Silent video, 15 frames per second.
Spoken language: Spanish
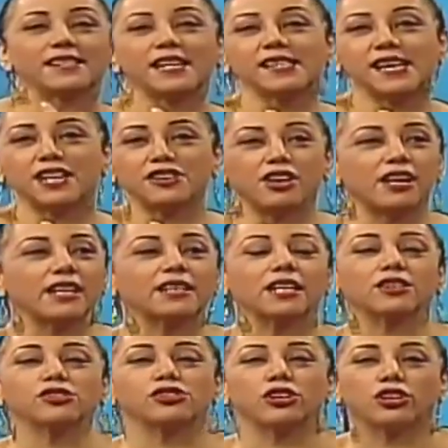Así, señores,
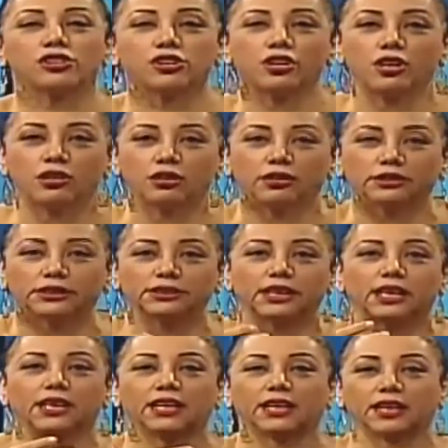que nosotros,
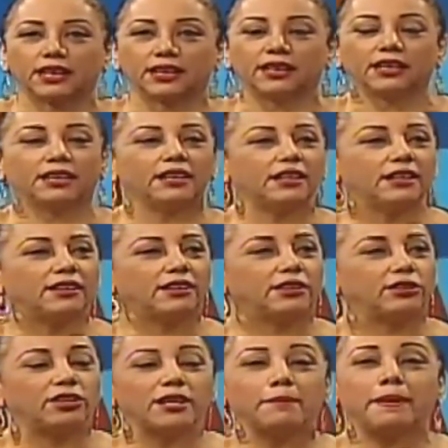eh, eh,
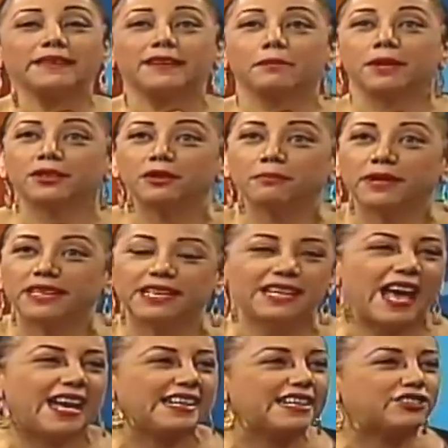los departamentos, y
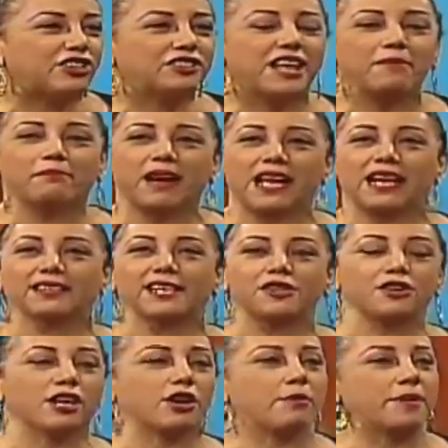la gente son tan malas,
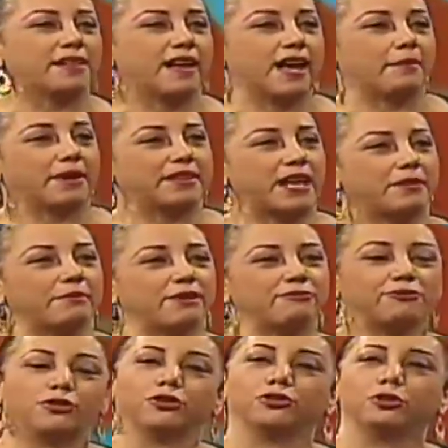señores, comienzan a mandarme
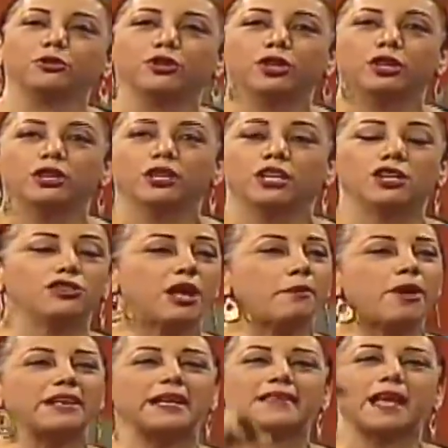fotos. Y una
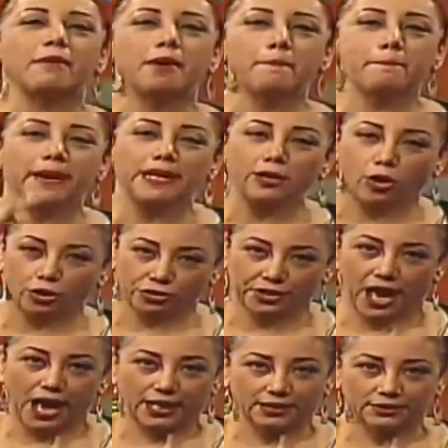mujer que estaba en
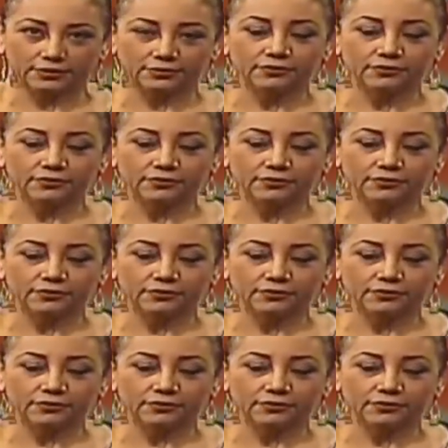pelota,